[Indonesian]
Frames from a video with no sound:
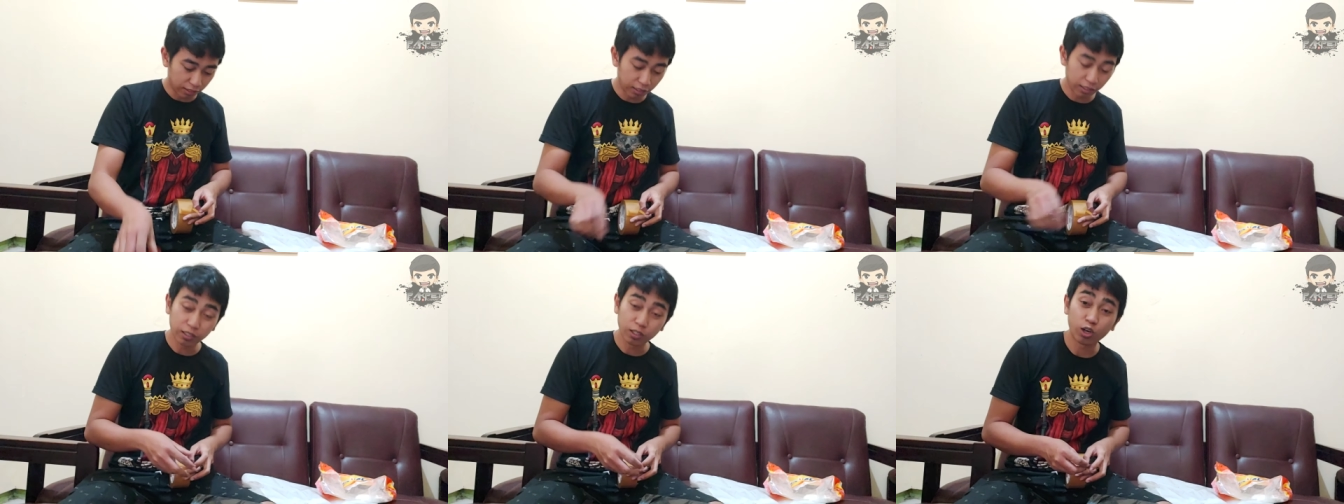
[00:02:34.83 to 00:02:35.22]

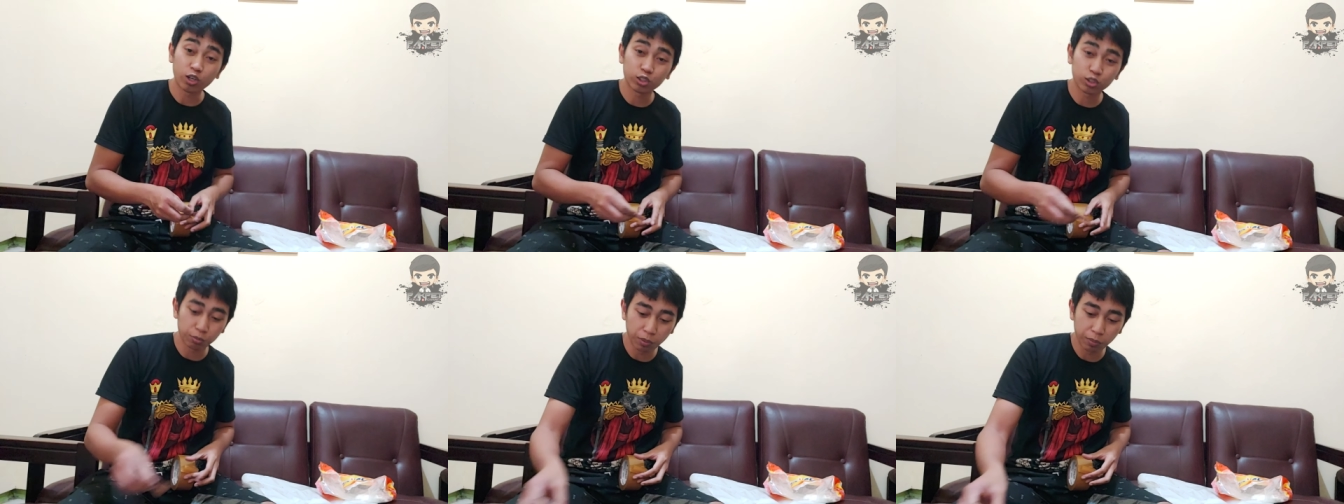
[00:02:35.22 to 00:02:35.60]
Ini
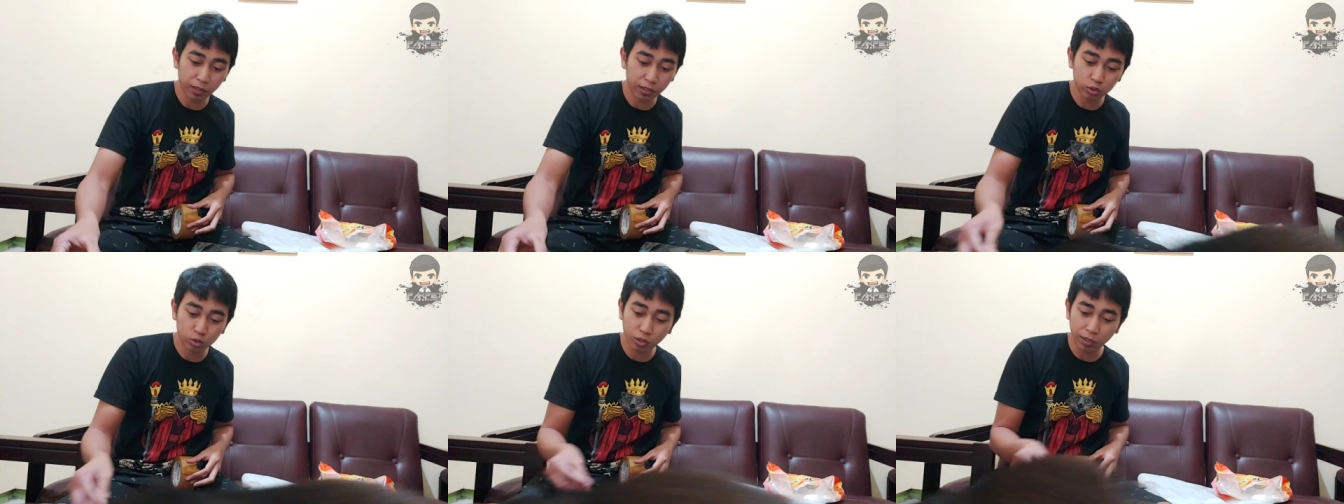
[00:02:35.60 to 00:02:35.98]
not
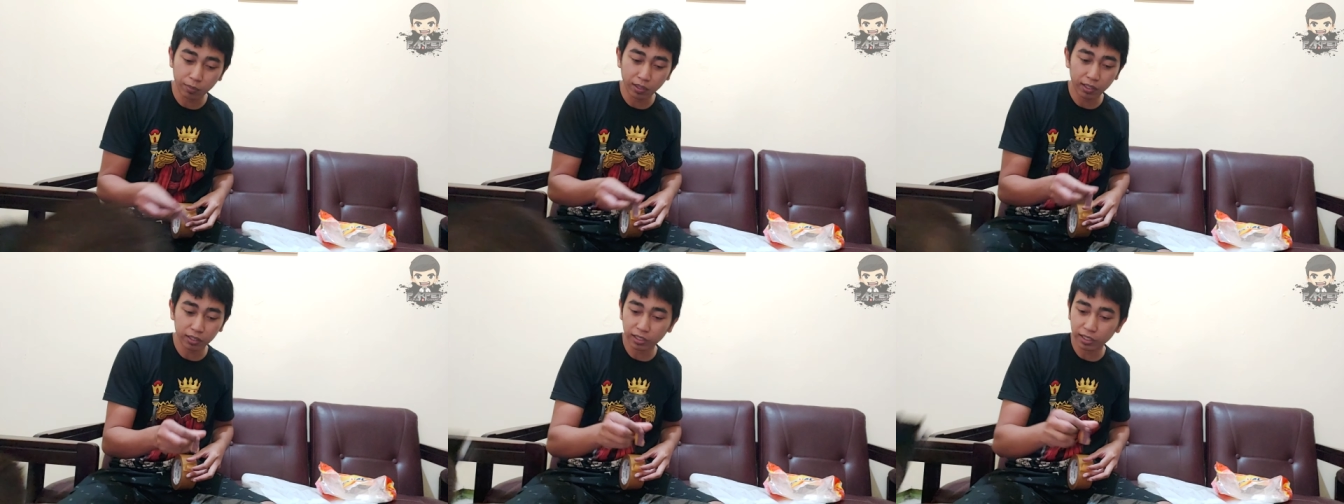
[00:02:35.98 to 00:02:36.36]
memang suka
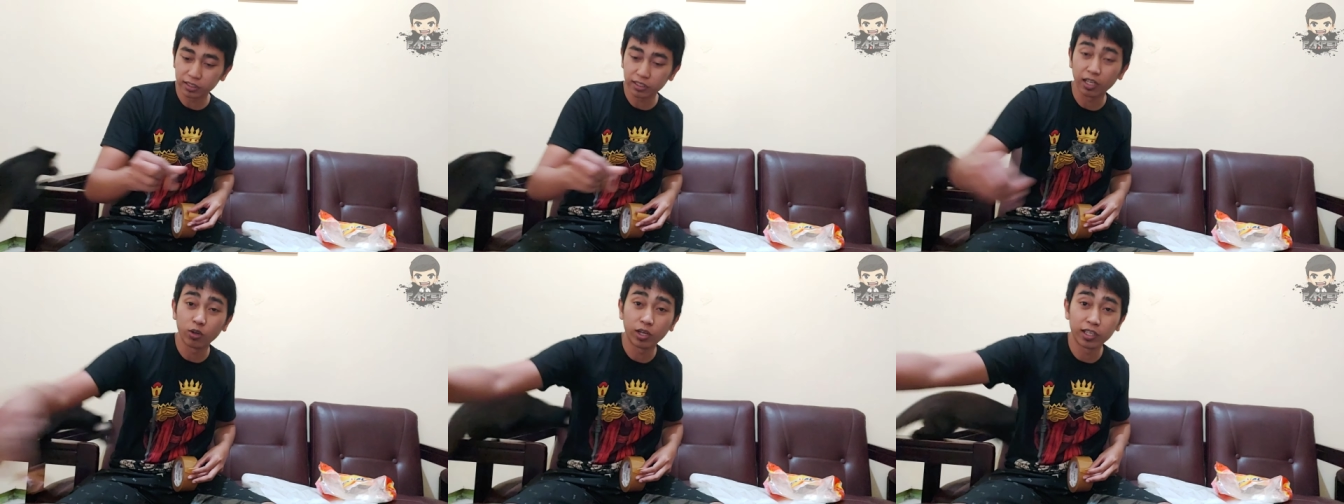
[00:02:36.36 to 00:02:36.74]
banget
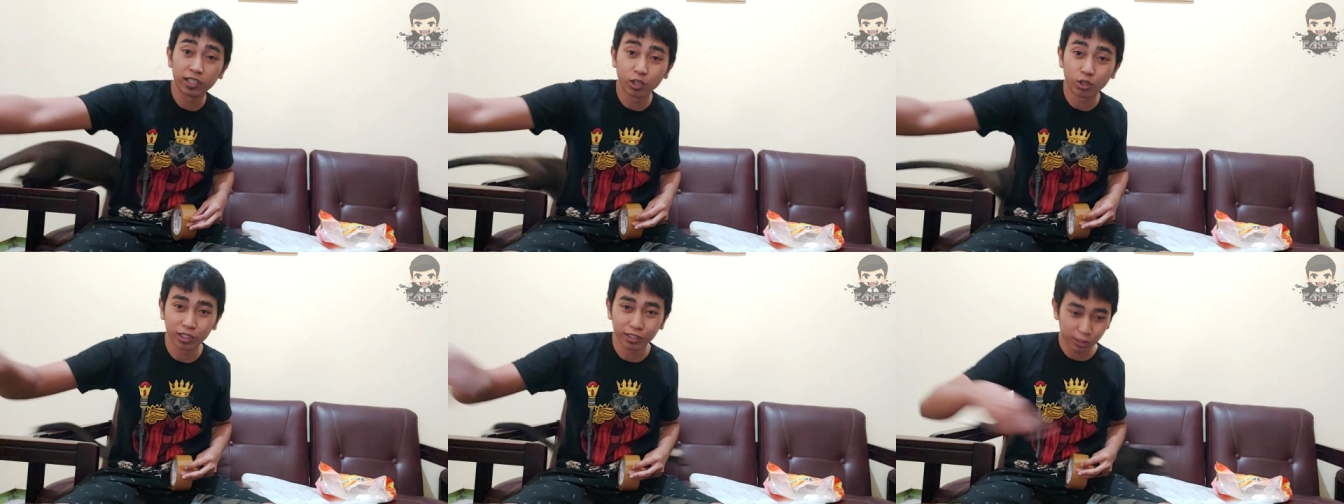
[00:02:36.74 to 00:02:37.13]
guys kalau
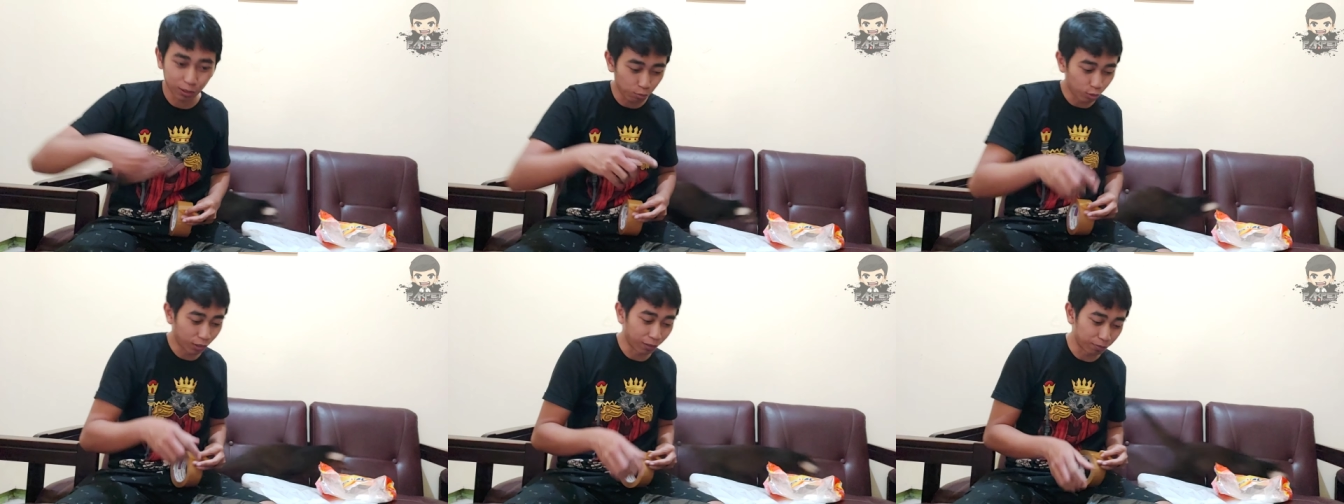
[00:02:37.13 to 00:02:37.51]
ada orang
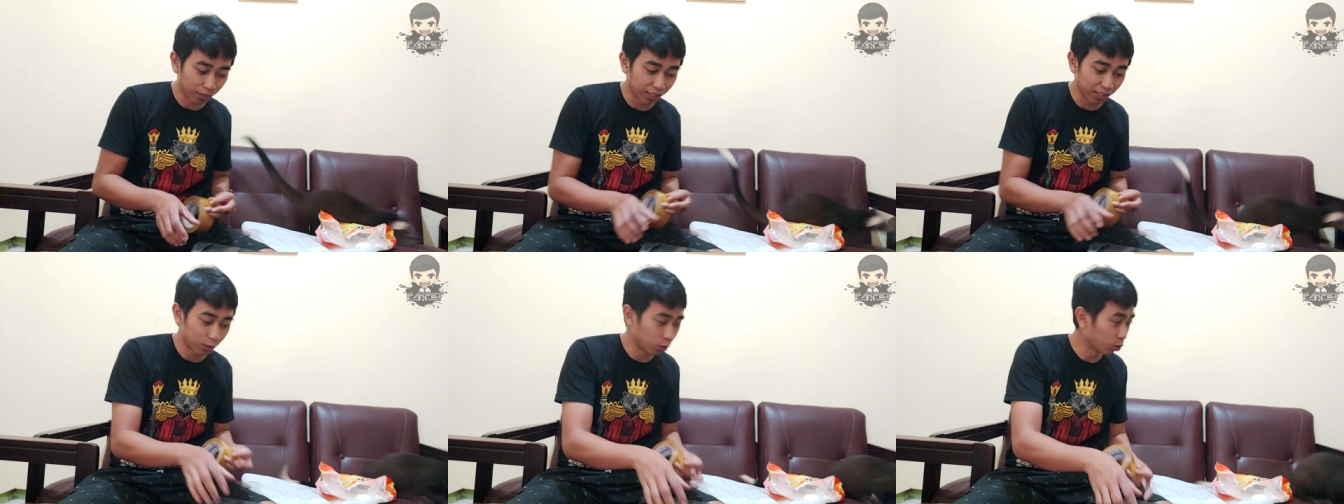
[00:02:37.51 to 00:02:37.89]
sibuk
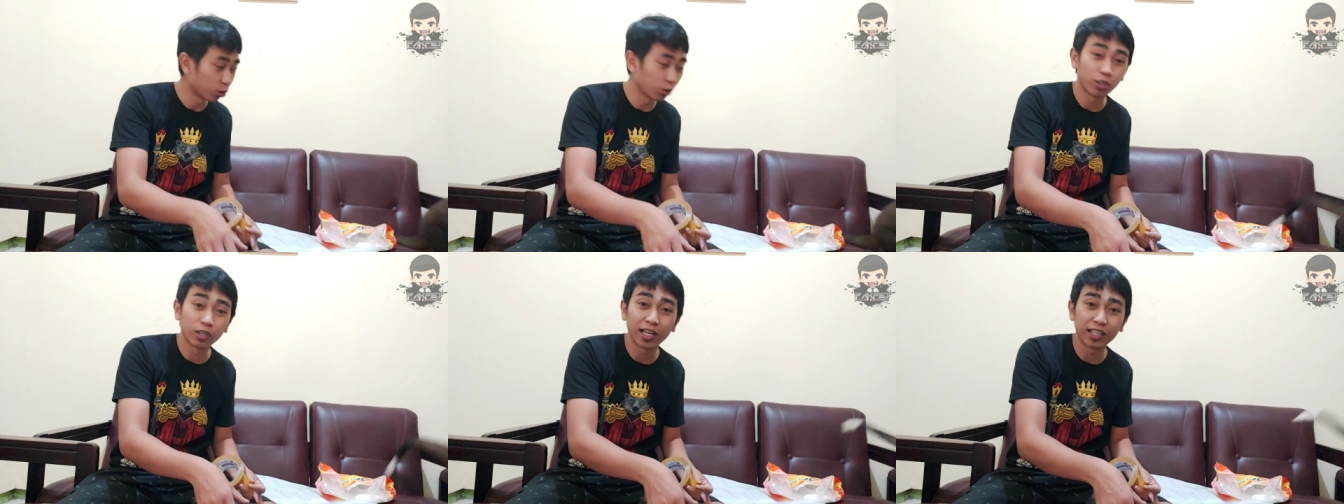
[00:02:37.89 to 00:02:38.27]
kayak begini
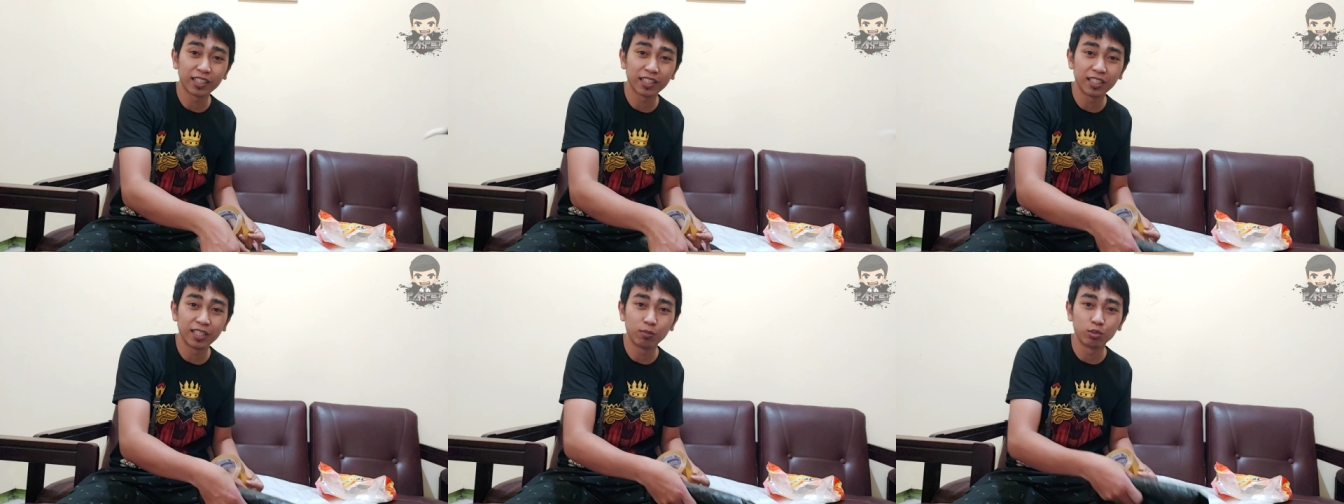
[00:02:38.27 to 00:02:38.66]
tuh tuh
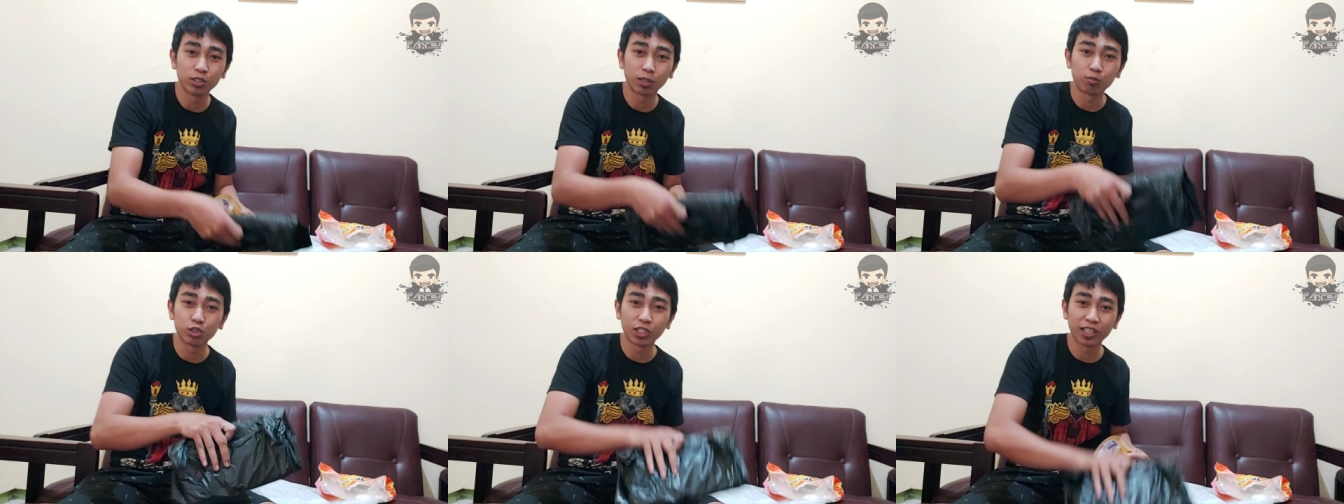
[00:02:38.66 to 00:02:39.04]
liatin dia
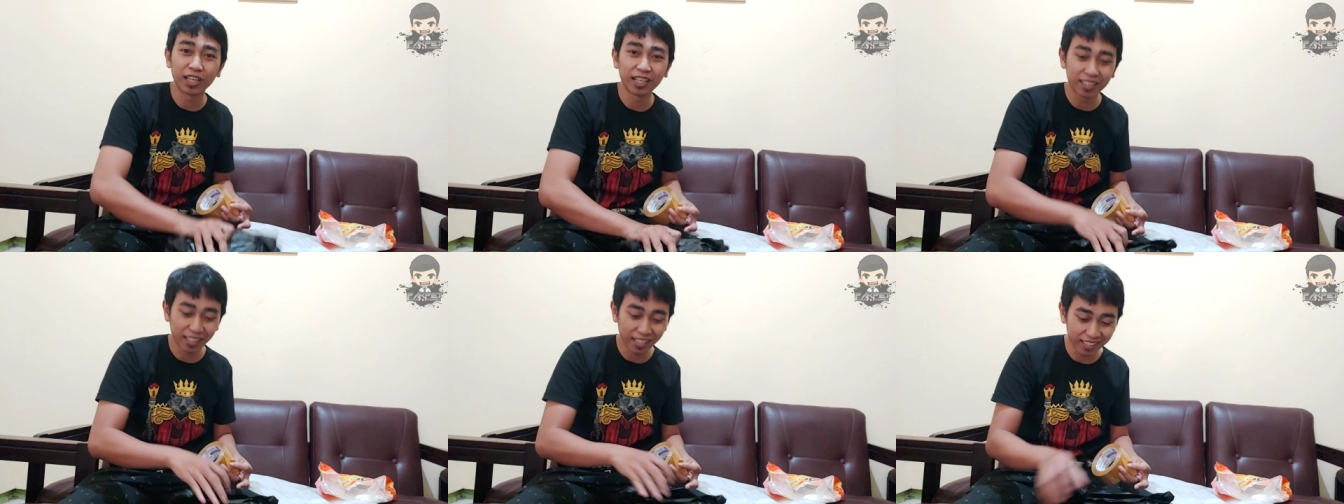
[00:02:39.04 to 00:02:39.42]
muter-muter
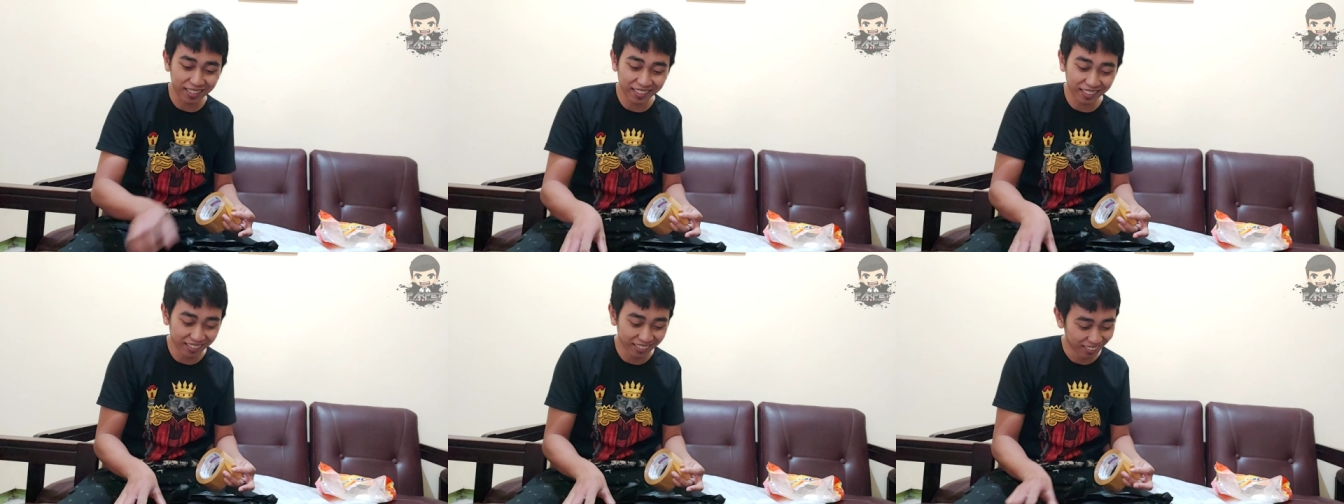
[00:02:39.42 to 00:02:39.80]
nggak -muter
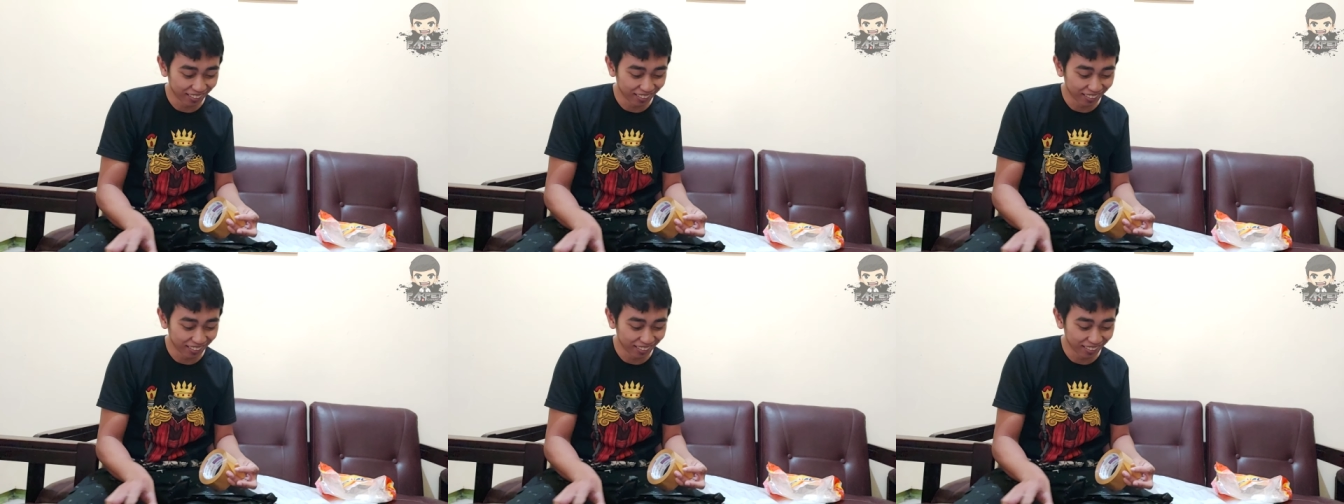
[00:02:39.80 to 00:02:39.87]
jelas.